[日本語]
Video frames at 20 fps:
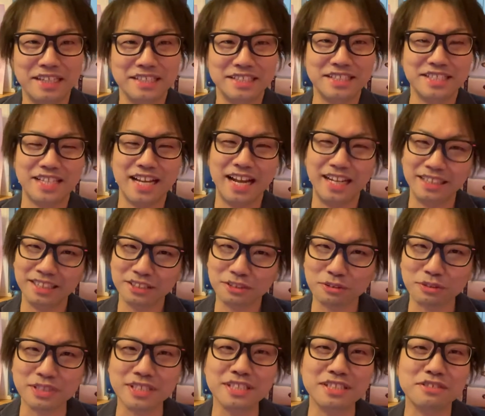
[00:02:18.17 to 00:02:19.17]
ちゃんと
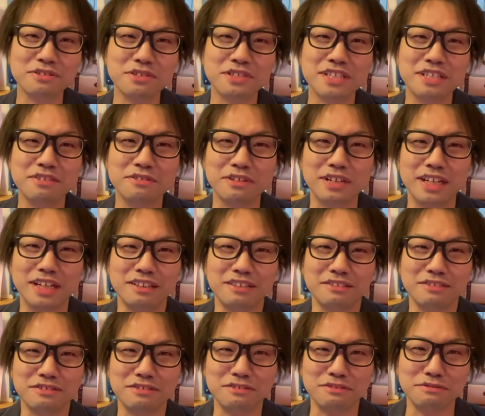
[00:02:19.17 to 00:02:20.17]
緊張してるのが
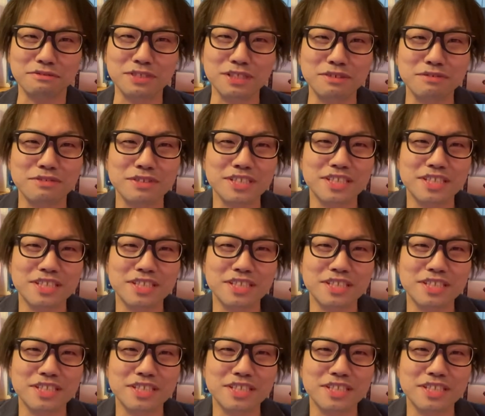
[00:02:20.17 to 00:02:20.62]
初々